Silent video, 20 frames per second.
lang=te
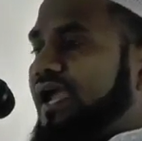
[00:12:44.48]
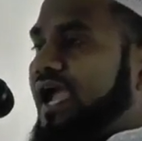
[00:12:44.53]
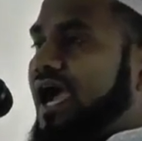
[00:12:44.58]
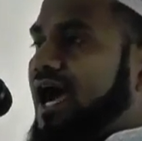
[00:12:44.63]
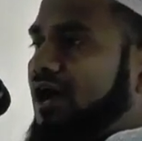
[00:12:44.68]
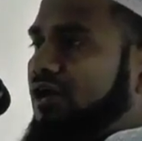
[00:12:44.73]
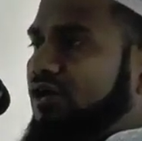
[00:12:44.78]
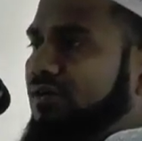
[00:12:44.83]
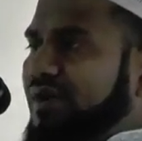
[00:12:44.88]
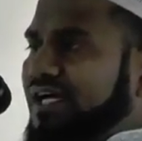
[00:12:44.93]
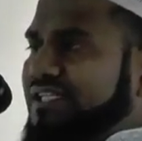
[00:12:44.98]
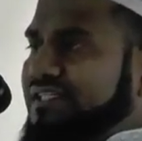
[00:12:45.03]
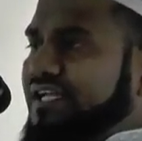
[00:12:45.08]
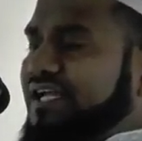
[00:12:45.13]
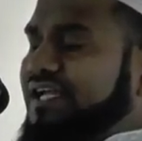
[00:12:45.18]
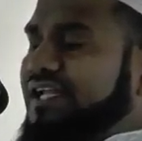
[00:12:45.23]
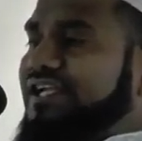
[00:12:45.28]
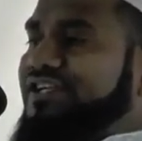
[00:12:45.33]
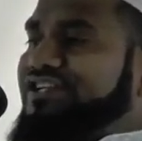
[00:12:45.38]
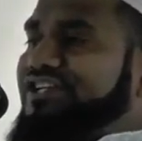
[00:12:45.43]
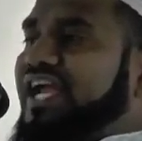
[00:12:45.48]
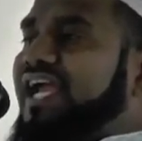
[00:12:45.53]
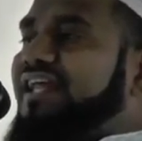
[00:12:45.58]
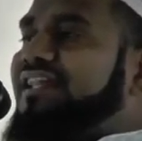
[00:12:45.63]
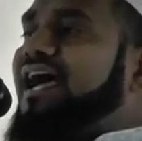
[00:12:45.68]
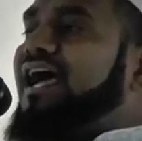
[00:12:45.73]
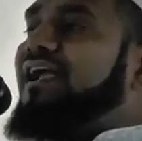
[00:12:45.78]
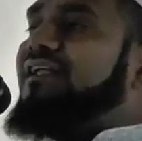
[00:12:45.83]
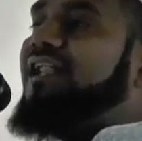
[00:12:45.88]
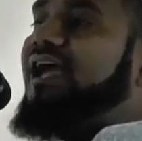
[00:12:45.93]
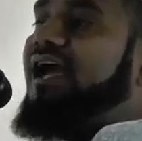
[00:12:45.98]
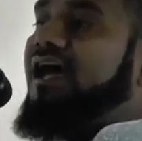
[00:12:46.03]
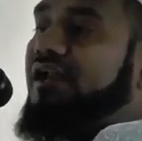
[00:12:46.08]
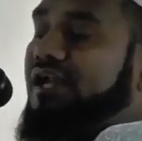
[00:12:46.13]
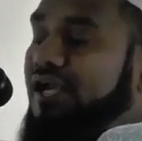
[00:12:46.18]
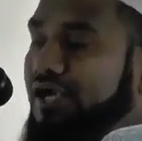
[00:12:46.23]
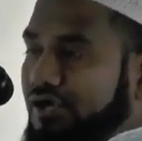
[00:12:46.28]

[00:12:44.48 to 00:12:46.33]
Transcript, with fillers: ఈ అనుమతి నిషేధాజ్ఞ